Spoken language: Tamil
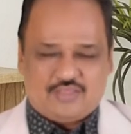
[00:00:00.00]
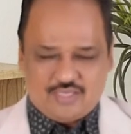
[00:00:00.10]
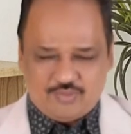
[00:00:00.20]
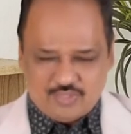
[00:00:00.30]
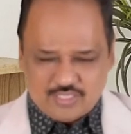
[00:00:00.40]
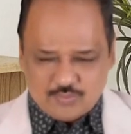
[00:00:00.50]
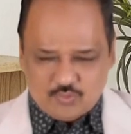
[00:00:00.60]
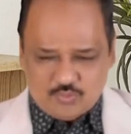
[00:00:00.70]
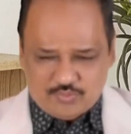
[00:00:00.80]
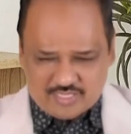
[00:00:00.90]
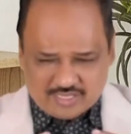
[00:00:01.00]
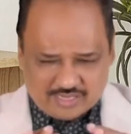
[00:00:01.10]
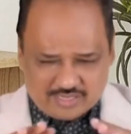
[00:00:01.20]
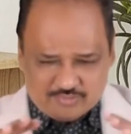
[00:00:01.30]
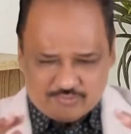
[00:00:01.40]
தேவன் இந்த பூமியை
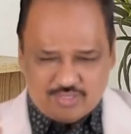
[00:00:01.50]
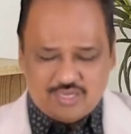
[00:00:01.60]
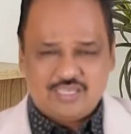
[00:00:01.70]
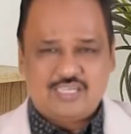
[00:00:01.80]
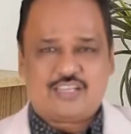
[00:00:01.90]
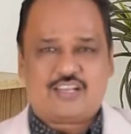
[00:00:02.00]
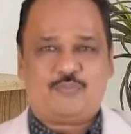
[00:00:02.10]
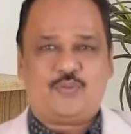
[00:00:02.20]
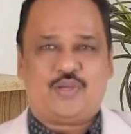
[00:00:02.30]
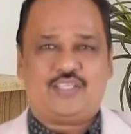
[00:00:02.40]
நிறைவுனால நிரப்பி